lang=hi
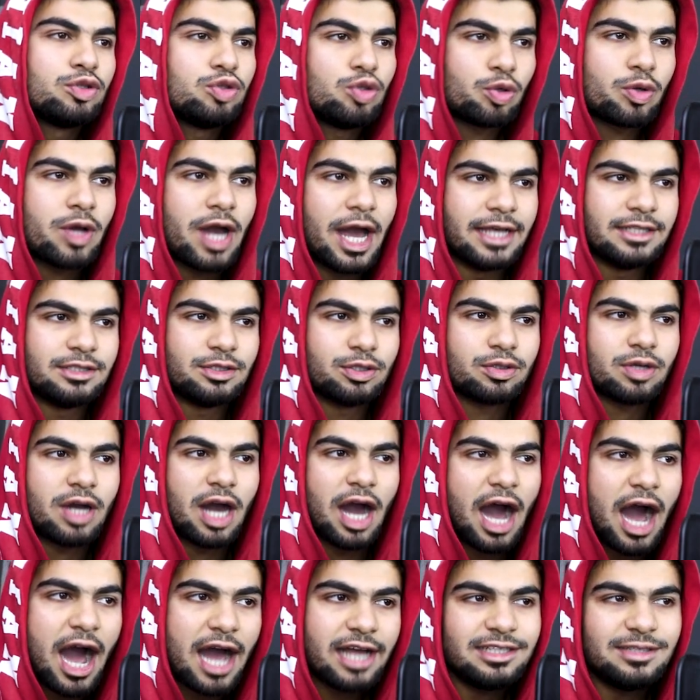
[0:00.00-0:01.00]
तो गाइस
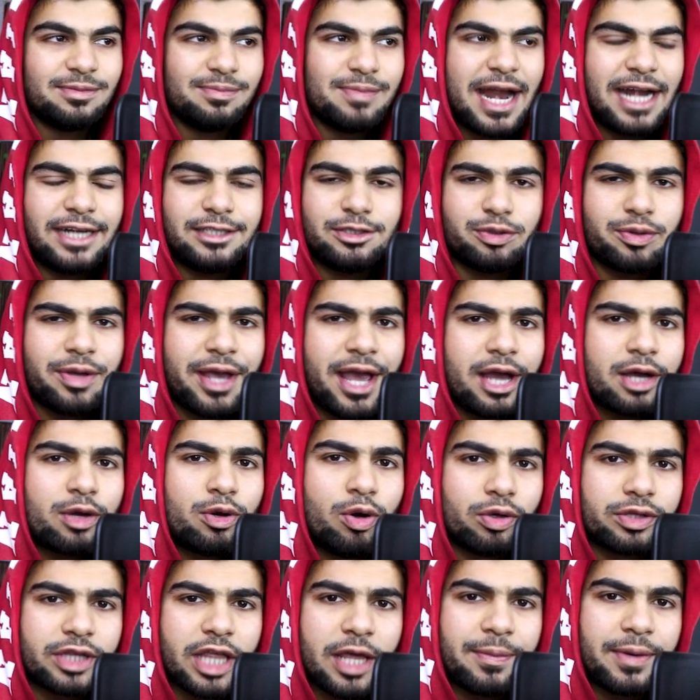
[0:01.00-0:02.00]
आज हम बैठ चुके हैं
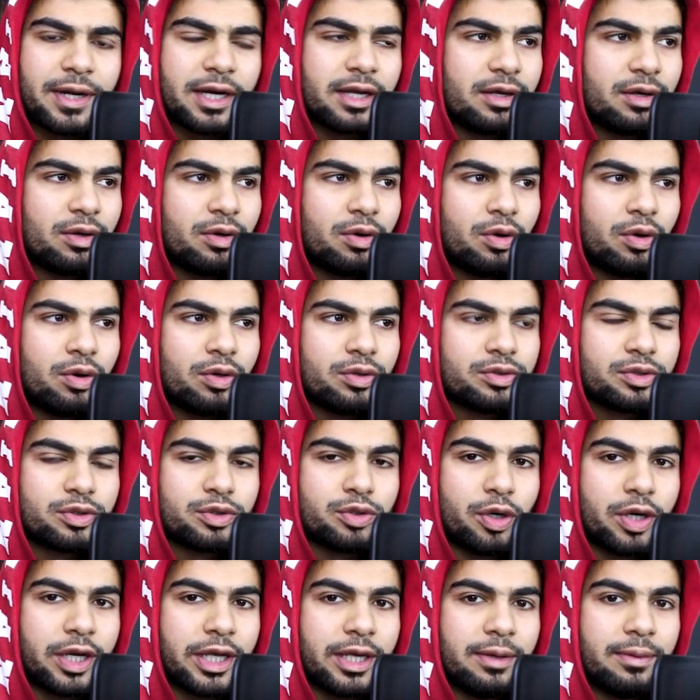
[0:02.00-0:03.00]
खोते पर ओ
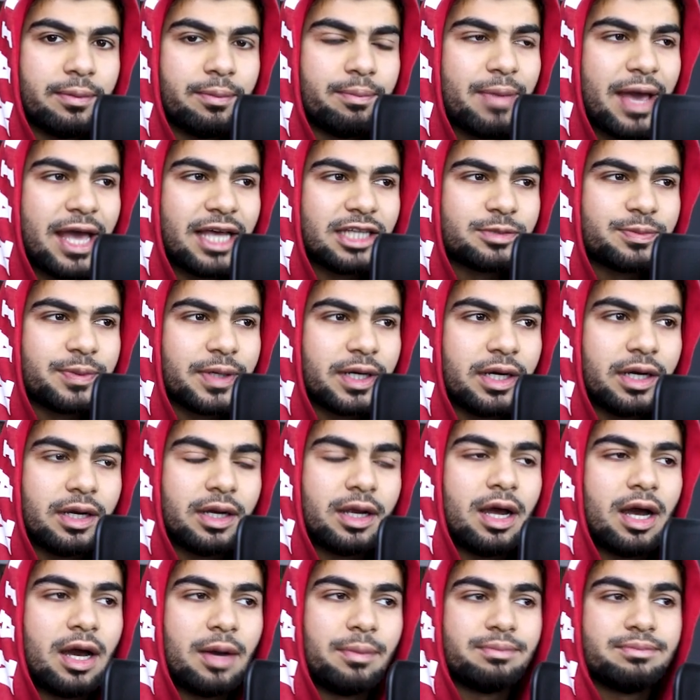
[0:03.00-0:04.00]
सॉरी भैंस पे
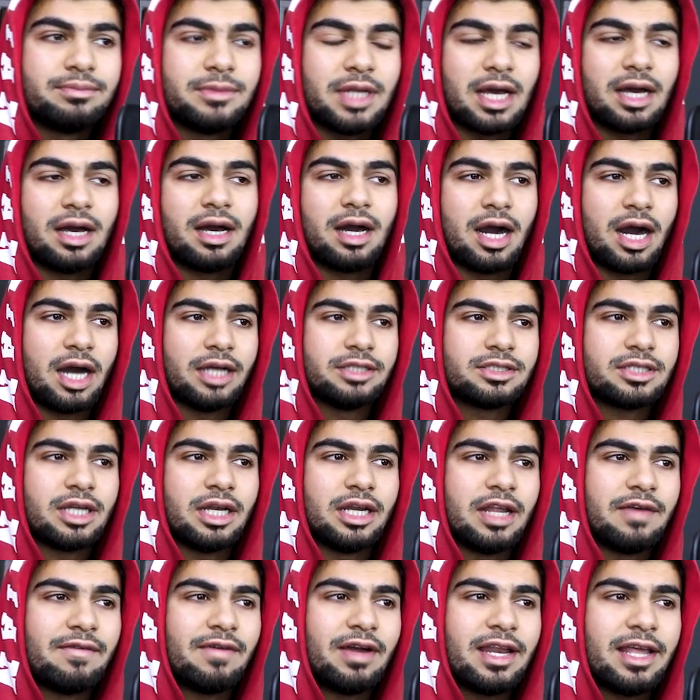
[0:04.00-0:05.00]
हम ना आज
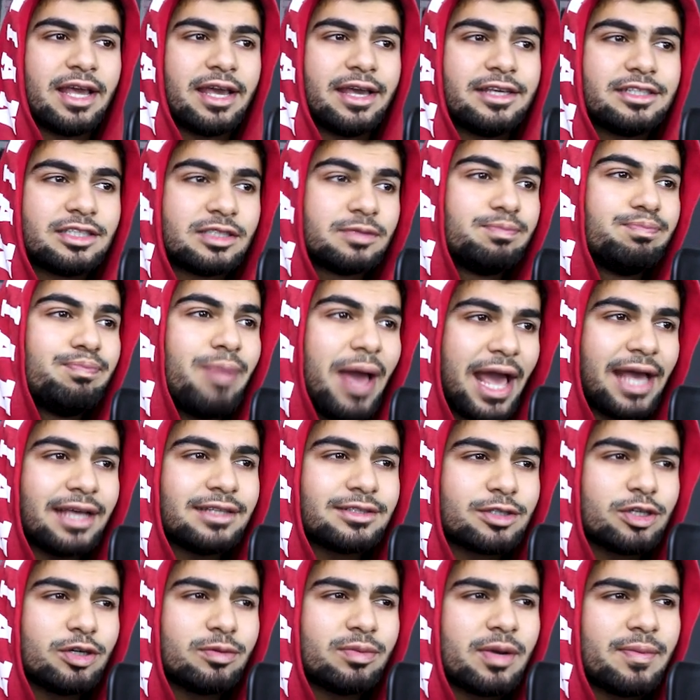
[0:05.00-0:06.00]
करने वाले हैं इस
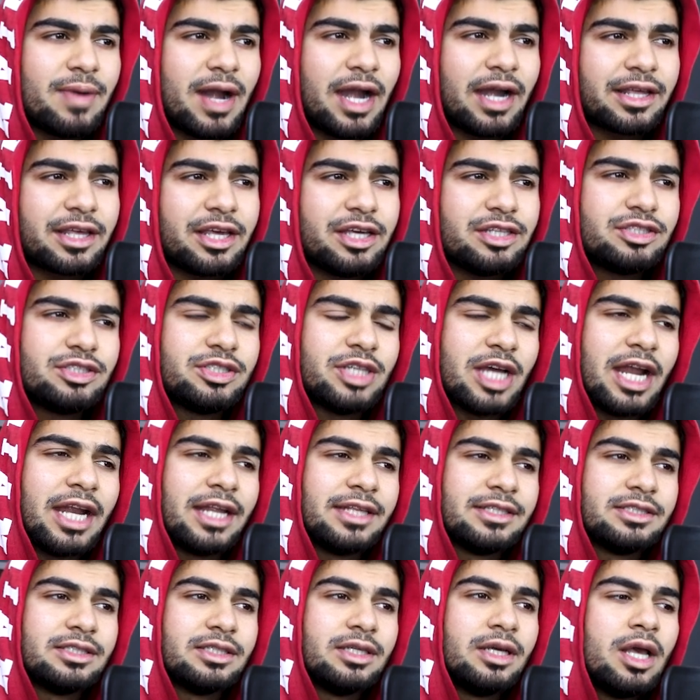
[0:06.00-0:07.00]
भैंस के ऊपर बैठ के
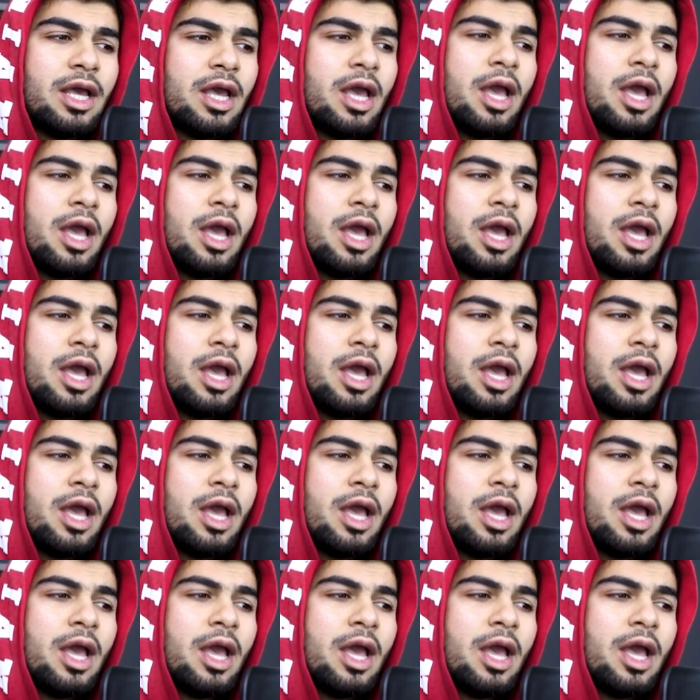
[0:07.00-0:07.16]
चैलेंज